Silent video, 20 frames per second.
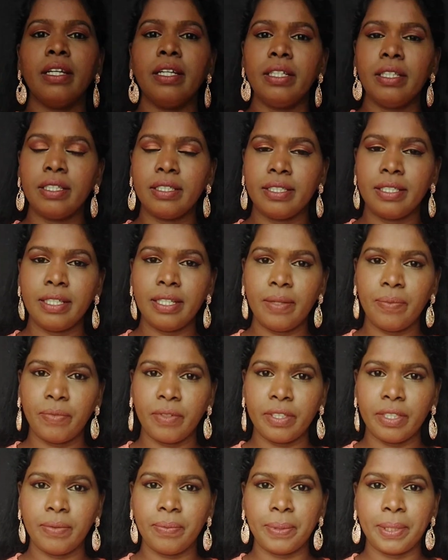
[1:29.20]
இந்த சீரம்
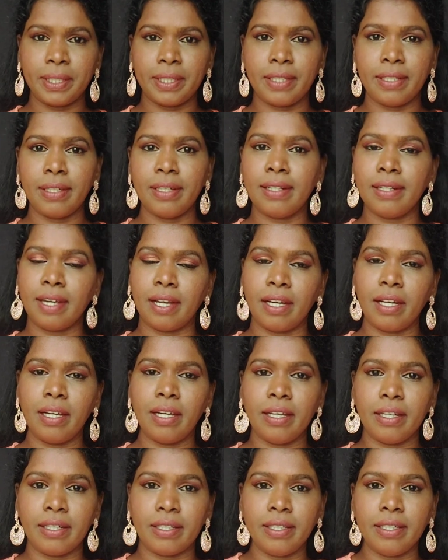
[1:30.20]
வந்து பார்த்தீங்கன்னா நல்லா
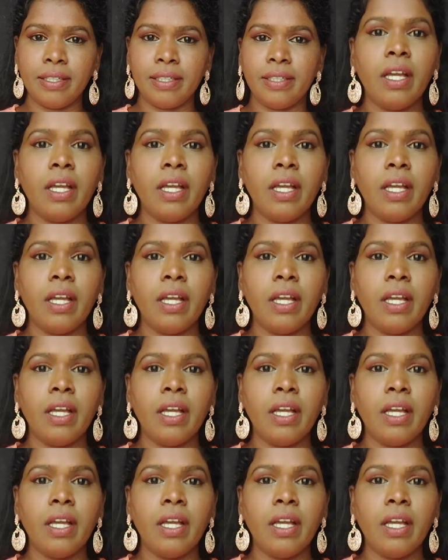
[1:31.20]
இருக்கு